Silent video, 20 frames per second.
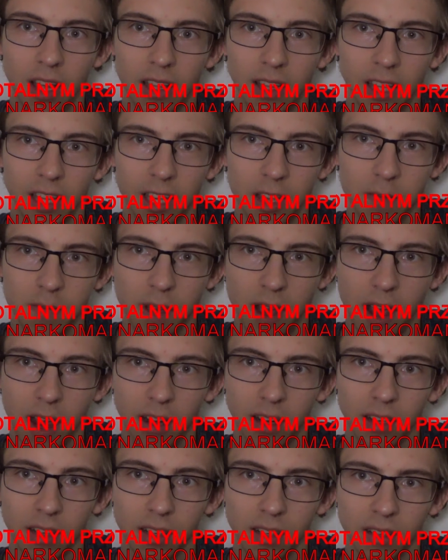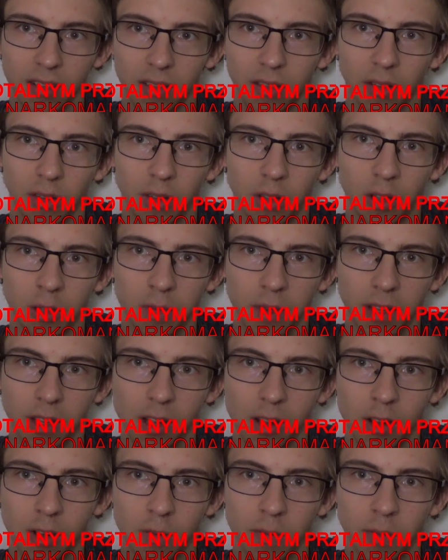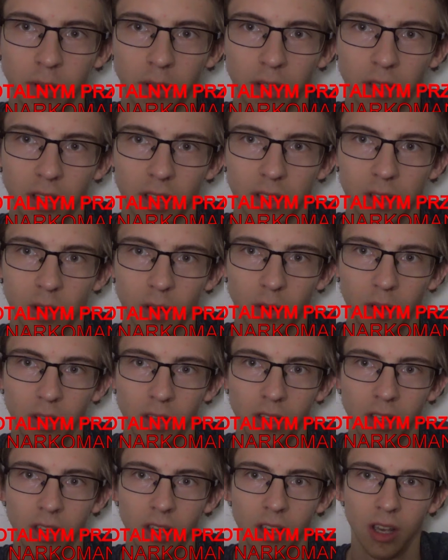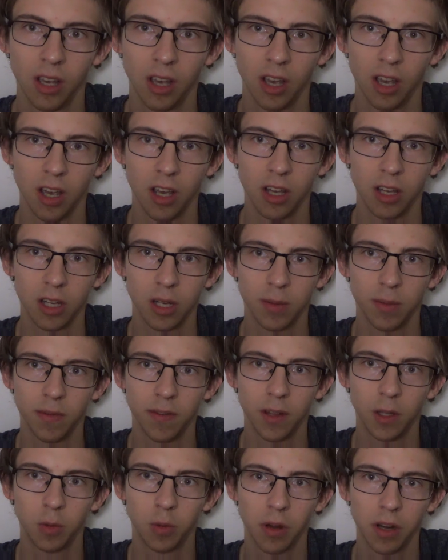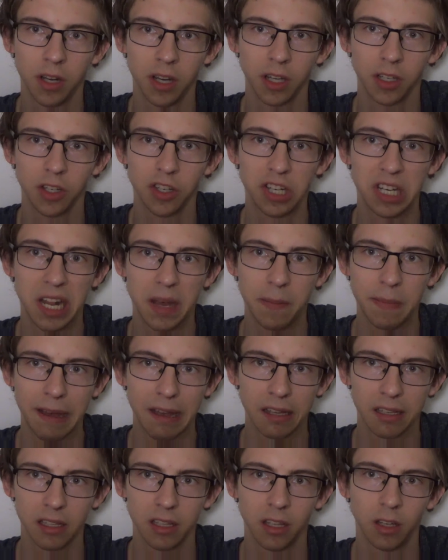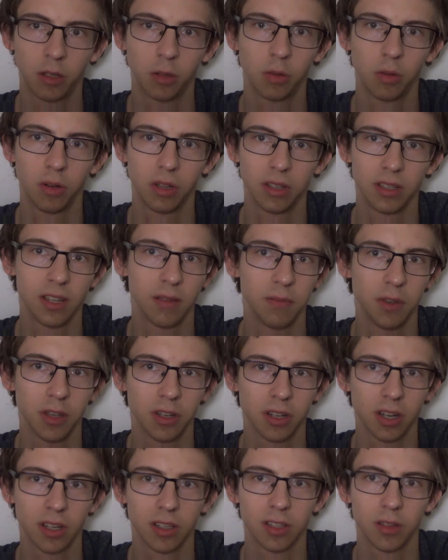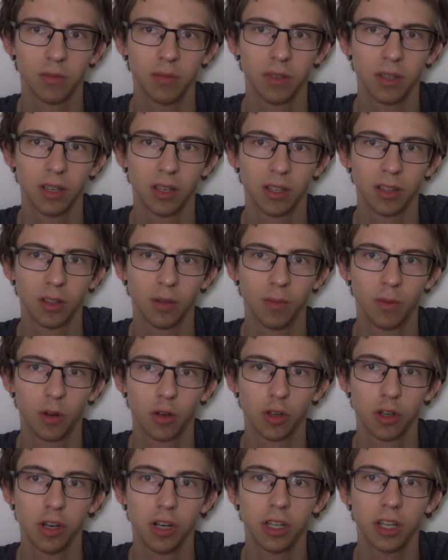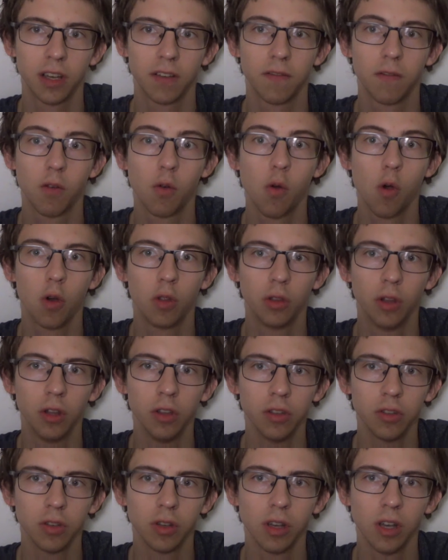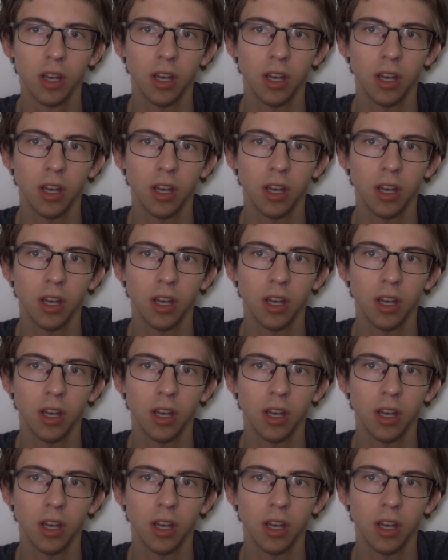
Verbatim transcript: Taki mak, no to on ma tylko po to te soki, żeby ewentualnie jakiś napastnik, który zamierza sobie tą roślinkę wchłonąć,